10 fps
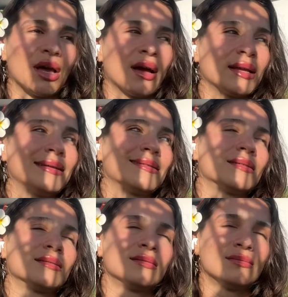ya
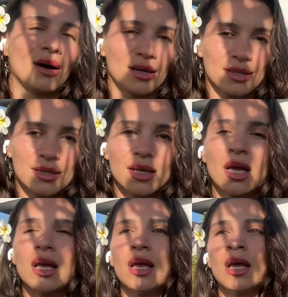inanılmaz.
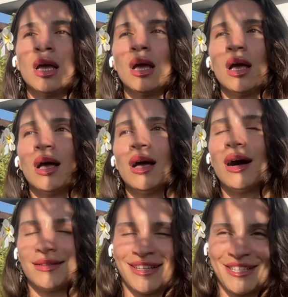
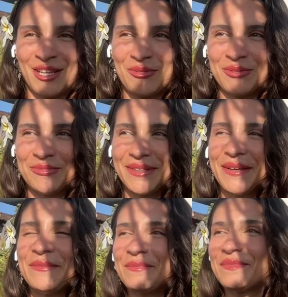Anlatacağım şimdi.